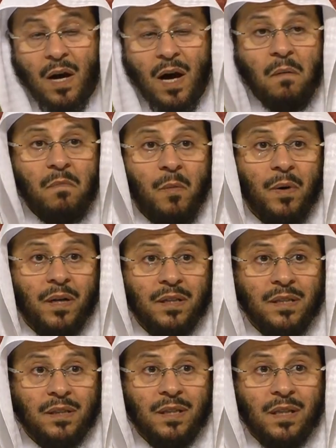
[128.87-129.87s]
أما
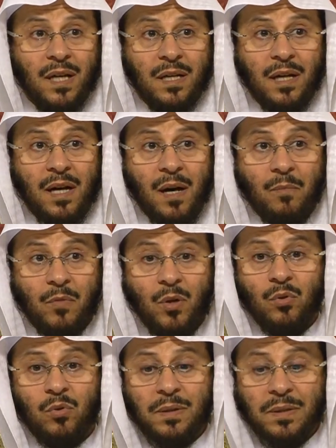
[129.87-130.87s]
بقية الأرحام
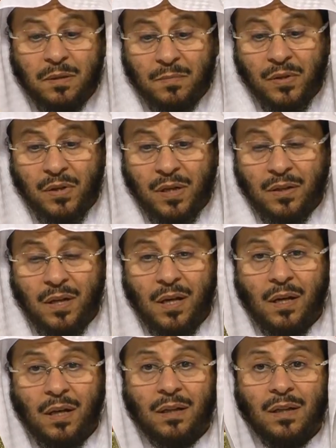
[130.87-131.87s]
لو قلت مثلا
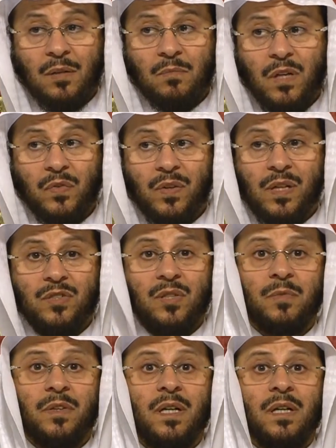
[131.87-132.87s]
اللهم اغفر
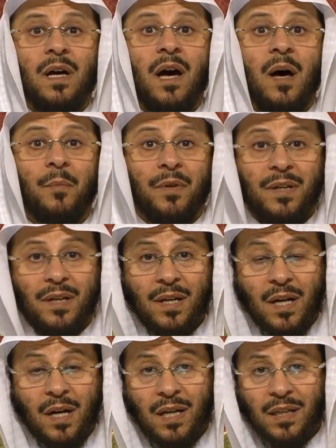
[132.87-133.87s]
لجميع أرحامي
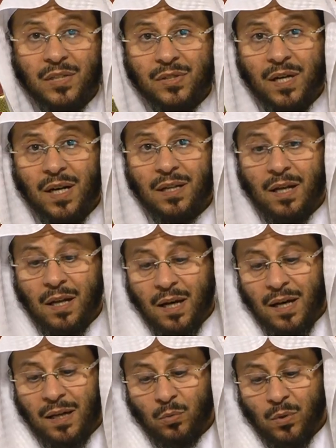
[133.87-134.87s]
خلاص دخل
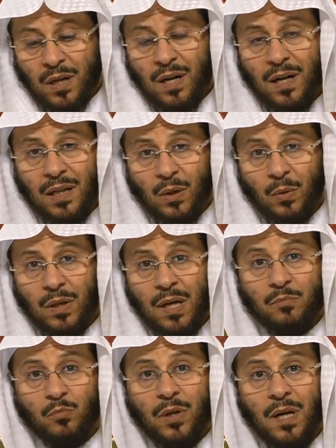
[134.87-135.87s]
الخال والخالة
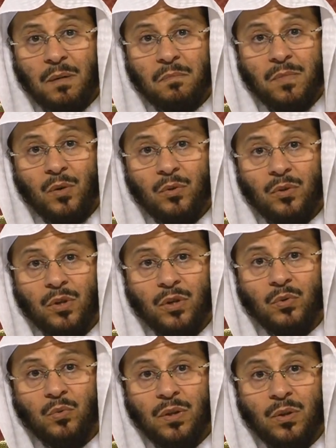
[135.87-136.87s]
والعم والعمة
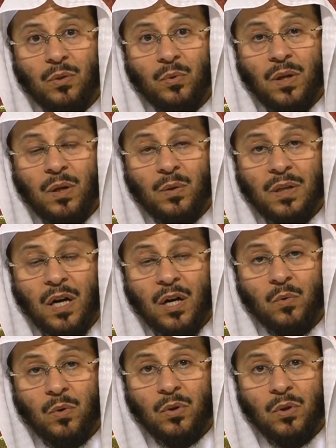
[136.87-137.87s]
والأخت
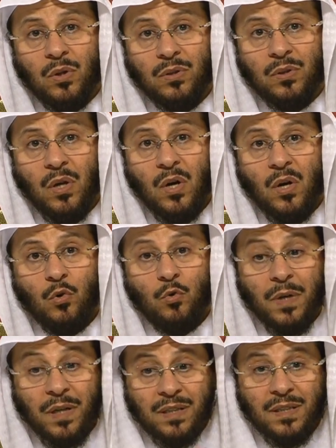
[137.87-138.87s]
والأخ والأخت
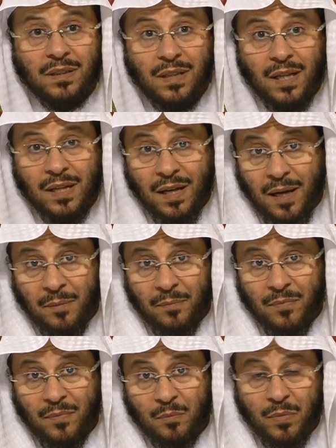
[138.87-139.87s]
وبقية الأرحام
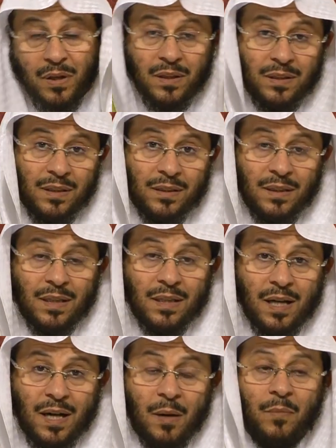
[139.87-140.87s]
بقية
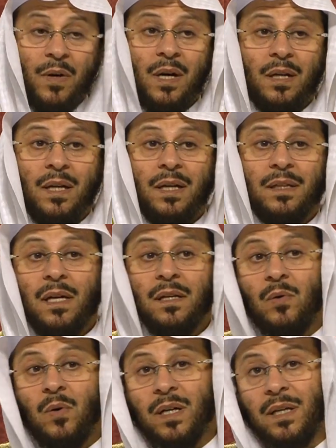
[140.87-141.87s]
الأرحام لكن
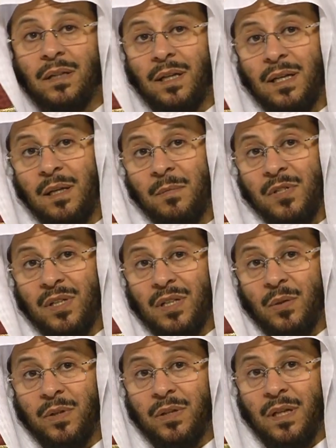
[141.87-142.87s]
أنا أؤكد على
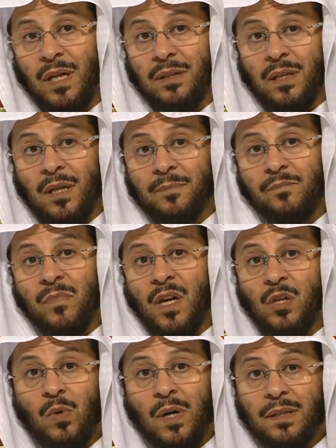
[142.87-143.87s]
مسألة وهي أن
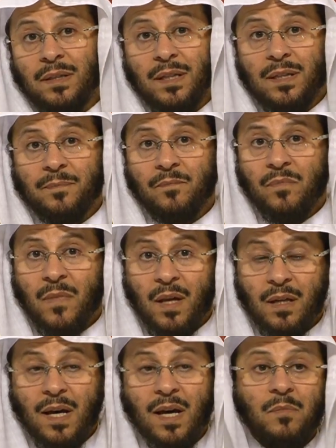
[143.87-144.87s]
الوالدين
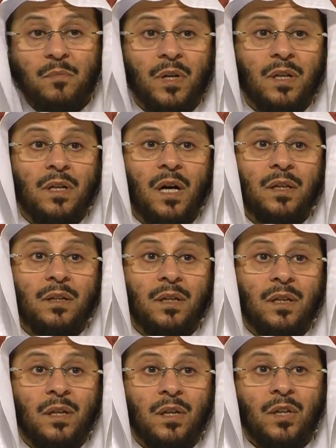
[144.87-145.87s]
لا ينبغي
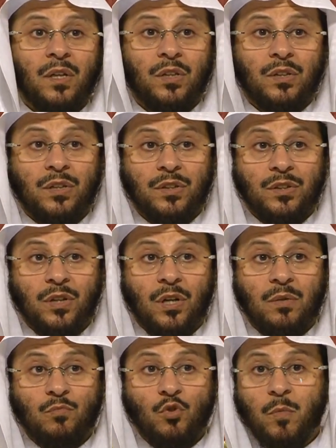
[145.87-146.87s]
أن
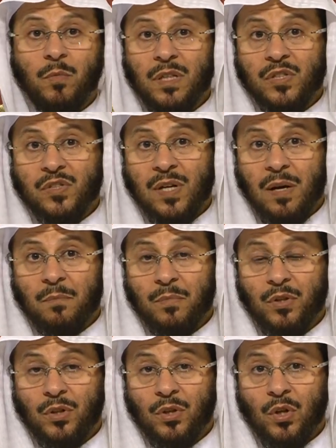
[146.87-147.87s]
يعمهم الإنسان
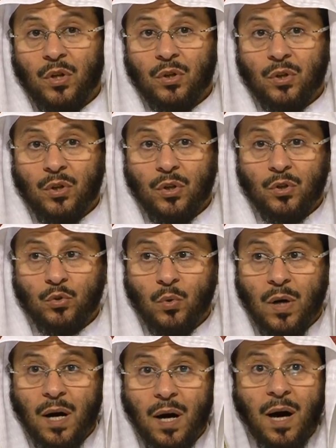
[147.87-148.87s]

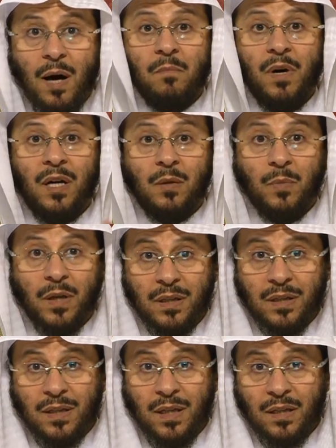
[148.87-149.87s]
بدعاء عام مع
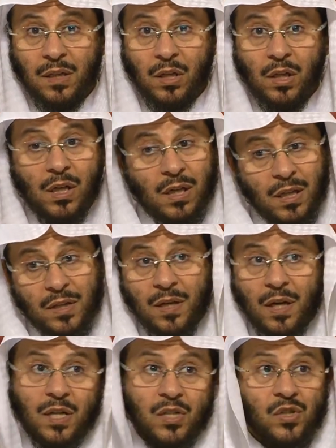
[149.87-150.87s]
البقية إلا إذا
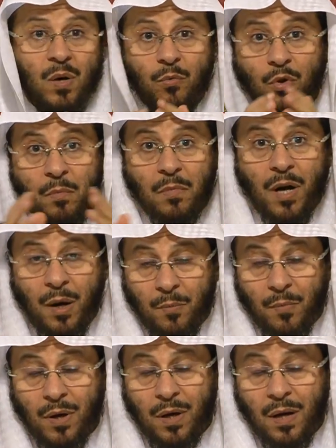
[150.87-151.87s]
خصهم ثم
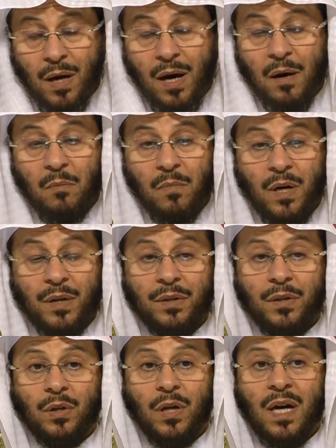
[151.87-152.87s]
عم أما
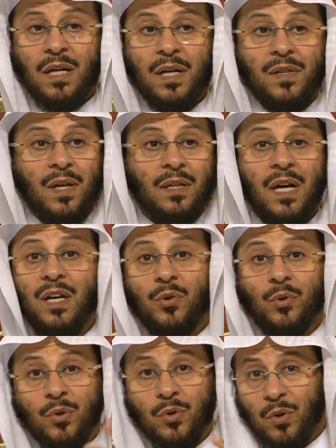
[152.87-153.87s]
أنه هكذا لا
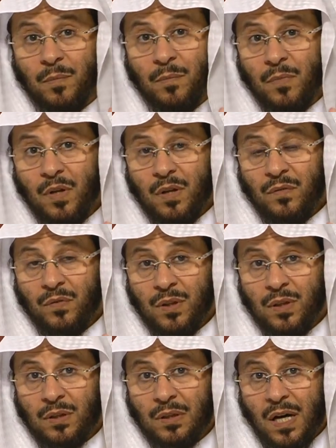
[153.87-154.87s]
يذكرهم
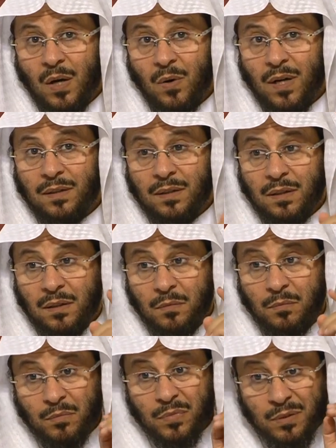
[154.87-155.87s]
في دعواته
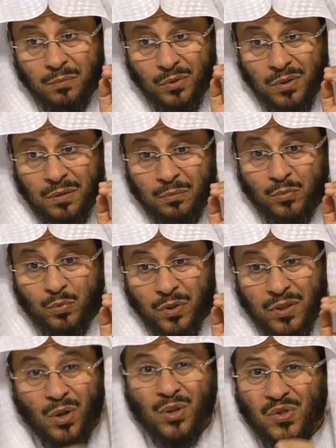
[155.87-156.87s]
بي بي
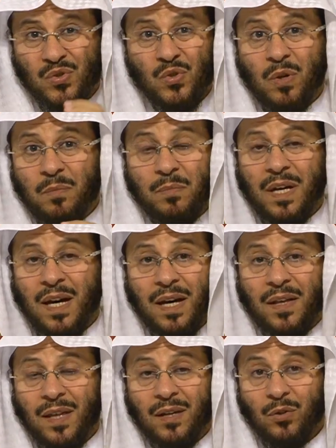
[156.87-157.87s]
ويخصهم
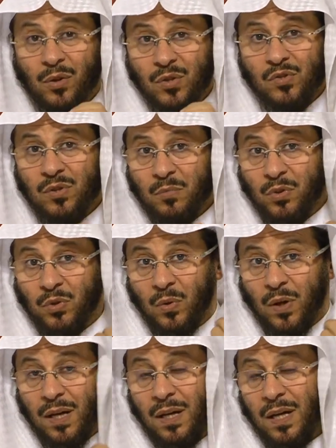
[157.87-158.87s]
بهذا يخصهم
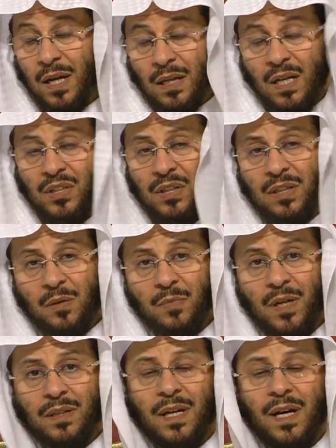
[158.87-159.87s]
بالدعاء لا شك
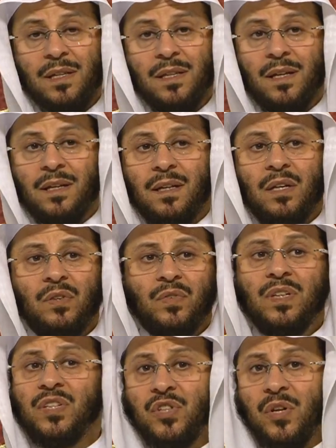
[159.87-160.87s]
بأن هذا
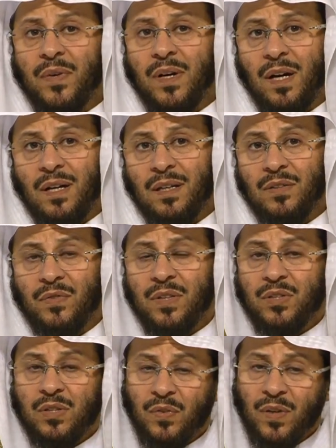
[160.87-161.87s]
فيه جفاء فيه
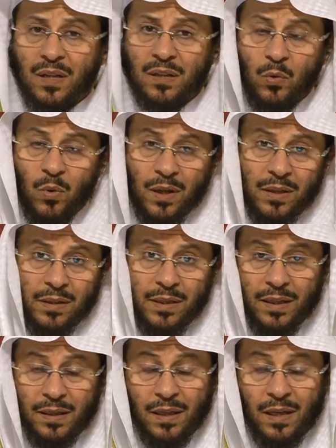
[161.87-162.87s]
جفاء
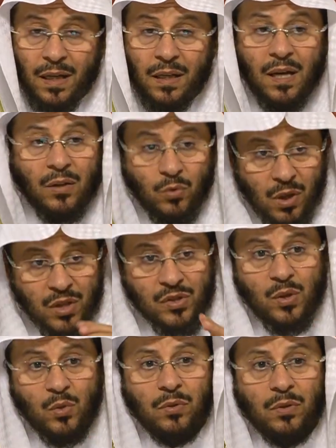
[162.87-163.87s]
للوالدين لا
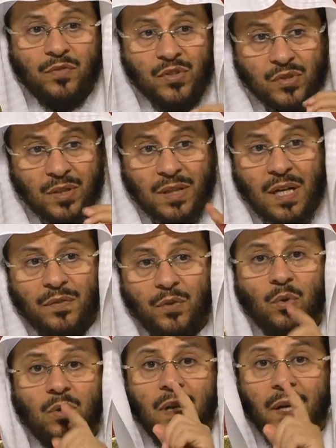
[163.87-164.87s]
يخصون في الصلاة في
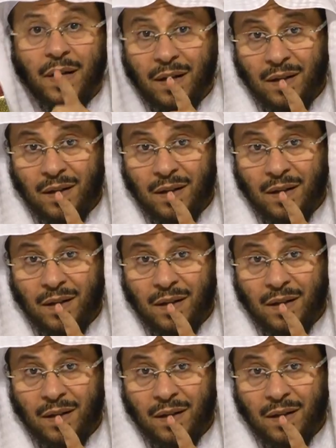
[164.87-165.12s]
كل ركعة